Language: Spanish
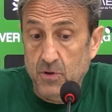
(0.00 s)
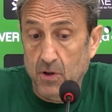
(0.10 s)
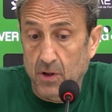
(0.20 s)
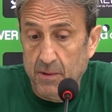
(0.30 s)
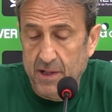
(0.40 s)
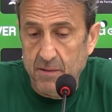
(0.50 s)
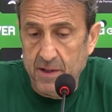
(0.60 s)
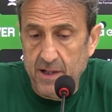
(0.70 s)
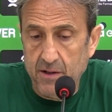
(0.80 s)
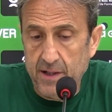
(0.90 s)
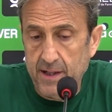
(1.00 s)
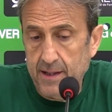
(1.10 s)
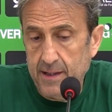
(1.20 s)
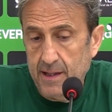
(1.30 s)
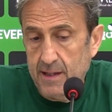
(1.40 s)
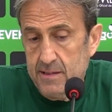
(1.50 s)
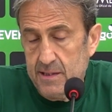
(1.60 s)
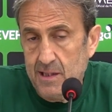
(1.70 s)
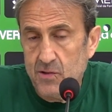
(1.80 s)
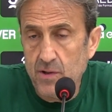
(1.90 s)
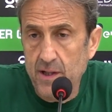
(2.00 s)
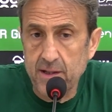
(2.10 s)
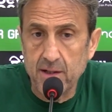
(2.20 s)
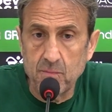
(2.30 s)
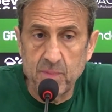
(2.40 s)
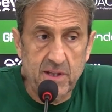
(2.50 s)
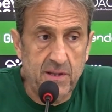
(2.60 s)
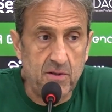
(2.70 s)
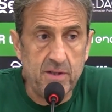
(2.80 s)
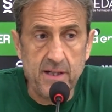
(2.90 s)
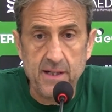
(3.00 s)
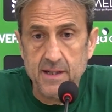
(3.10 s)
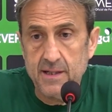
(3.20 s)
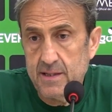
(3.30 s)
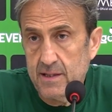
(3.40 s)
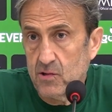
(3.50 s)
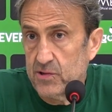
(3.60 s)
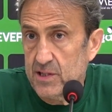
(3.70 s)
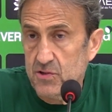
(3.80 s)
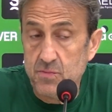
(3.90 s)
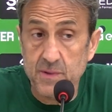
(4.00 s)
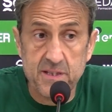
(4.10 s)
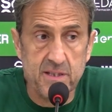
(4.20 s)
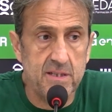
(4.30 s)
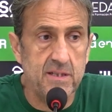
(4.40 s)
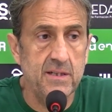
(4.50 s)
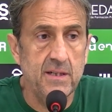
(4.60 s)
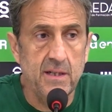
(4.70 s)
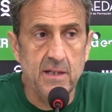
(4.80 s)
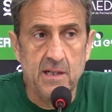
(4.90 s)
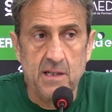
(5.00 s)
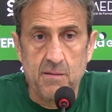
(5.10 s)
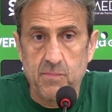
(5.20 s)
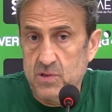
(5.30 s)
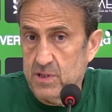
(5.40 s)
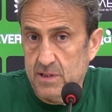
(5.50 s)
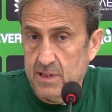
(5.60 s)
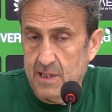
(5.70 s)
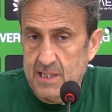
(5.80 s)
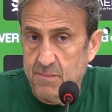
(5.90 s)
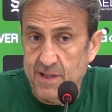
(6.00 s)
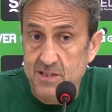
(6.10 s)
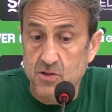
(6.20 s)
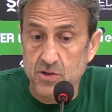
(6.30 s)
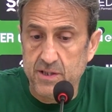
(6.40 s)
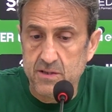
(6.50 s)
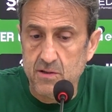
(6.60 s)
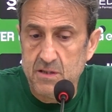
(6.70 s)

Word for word: Yo creo que viene bien ahora a estas alturas de competición ya y con tantos meses, pues las semanas cortas, ¿no?